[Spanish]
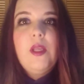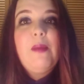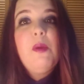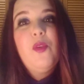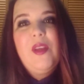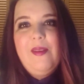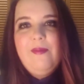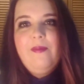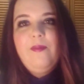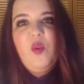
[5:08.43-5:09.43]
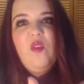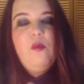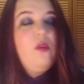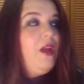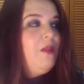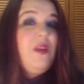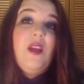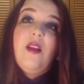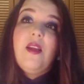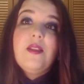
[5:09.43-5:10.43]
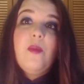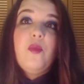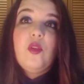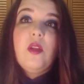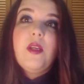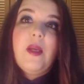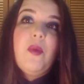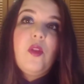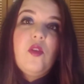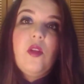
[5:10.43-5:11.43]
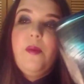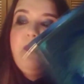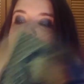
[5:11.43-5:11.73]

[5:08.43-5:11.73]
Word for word: Y también porque, mm, por favor, admirar esta portada, qué preciosidad.